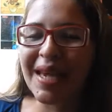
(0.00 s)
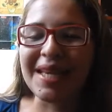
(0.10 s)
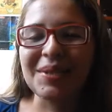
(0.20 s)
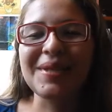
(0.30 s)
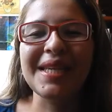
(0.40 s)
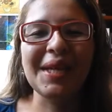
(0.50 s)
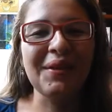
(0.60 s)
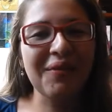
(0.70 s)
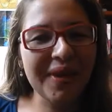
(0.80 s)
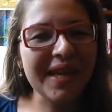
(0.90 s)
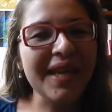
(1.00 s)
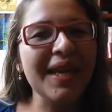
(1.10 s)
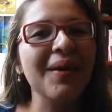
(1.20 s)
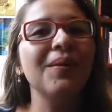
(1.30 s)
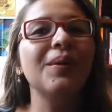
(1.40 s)
Isso significa
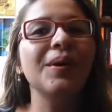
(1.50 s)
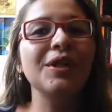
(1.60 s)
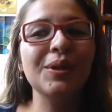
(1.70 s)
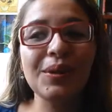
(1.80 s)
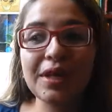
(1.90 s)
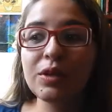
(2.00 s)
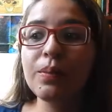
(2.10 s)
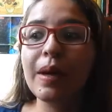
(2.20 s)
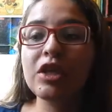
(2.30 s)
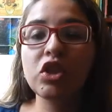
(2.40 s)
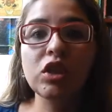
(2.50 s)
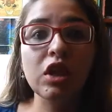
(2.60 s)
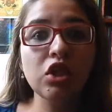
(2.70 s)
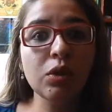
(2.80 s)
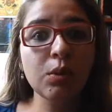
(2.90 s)
que eu estou lendo
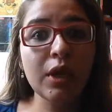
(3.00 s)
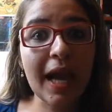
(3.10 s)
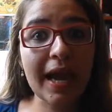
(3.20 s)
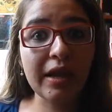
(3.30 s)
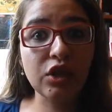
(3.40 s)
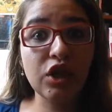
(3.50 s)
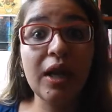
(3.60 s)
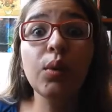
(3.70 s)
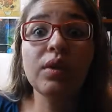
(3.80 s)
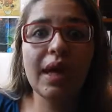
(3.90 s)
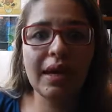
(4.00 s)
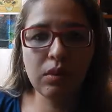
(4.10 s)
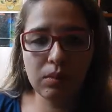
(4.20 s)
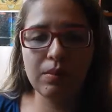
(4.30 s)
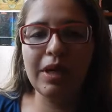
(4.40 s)
bastante mulheres, eu
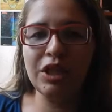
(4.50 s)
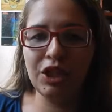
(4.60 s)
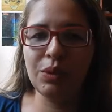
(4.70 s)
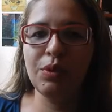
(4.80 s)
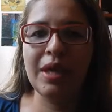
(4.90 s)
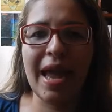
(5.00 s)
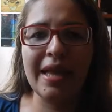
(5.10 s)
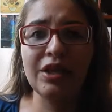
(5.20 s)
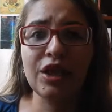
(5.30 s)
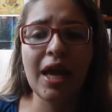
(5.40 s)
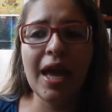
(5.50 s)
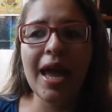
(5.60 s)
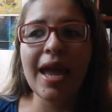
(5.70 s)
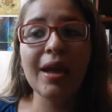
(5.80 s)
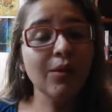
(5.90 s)
leio bastante mulheres.
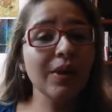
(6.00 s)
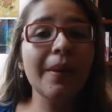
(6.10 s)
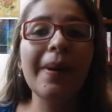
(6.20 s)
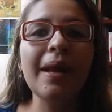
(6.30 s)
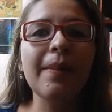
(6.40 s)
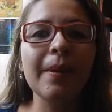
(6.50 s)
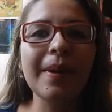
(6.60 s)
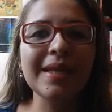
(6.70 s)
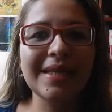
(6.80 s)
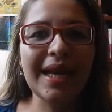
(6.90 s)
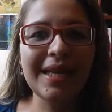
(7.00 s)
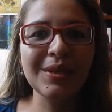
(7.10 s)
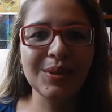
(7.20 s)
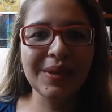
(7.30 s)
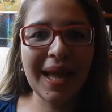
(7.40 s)
Eu nunca parei para pensar
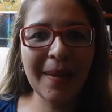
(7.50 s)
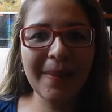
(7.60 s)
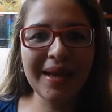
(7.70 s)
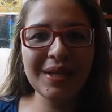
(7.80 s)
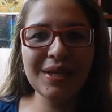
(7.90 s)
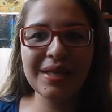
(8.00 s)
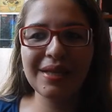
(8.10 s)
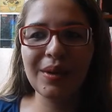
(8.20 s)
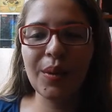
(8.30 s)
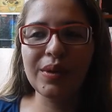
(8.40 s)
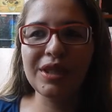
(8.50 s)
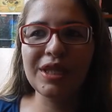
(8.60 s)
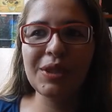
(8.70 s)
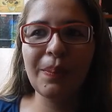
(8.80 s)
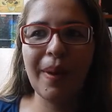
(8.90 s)
nisso, né? Mas quando a
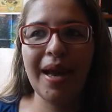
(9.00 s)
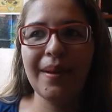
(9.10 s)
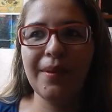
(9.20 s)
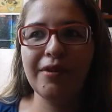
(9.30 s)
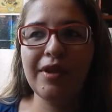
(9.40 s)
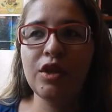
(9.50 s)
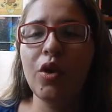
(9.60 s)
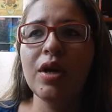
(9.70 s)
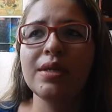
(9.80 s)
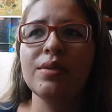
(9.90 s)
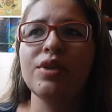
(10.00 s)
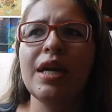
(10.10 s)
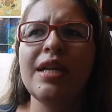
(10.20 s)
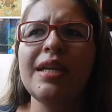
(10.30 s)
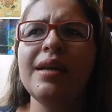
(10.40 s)
gente para para ver, nossa, eu
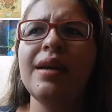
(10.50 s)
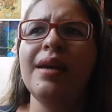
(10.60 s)
já li